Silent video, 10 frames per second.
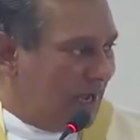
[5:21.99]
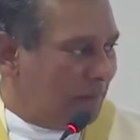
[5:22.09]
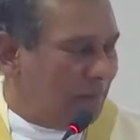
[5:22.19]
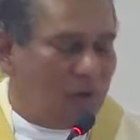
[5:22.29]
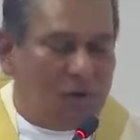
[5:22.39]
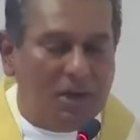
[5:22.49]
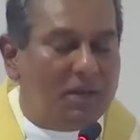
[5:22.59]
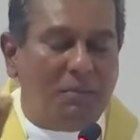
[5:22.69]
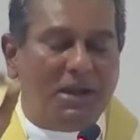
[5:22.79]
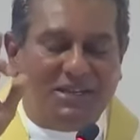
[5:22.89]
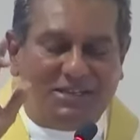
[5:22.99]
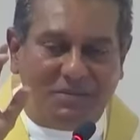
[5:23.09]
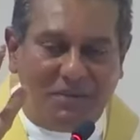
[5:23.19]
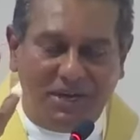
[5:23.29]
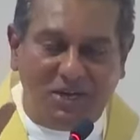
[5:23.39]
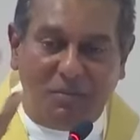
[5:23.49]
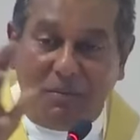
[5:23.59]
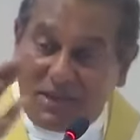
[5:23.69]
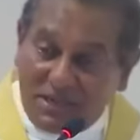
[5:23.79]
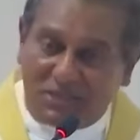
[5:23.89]
அப்போது என்ன மகிழ்ச்சி மன்னிக்கணும்
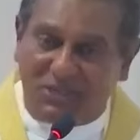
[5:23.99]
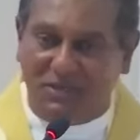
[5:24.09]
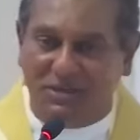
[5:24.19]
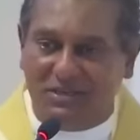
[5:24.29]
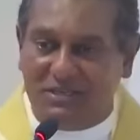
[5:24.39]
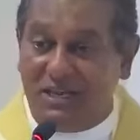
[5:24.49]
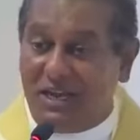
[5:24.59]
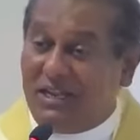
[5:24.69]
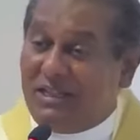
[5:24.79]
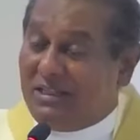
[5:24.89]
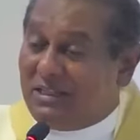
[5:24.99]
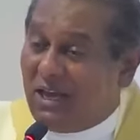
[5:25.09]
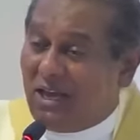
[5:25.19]
மகிழ்ச்சி சிறந்த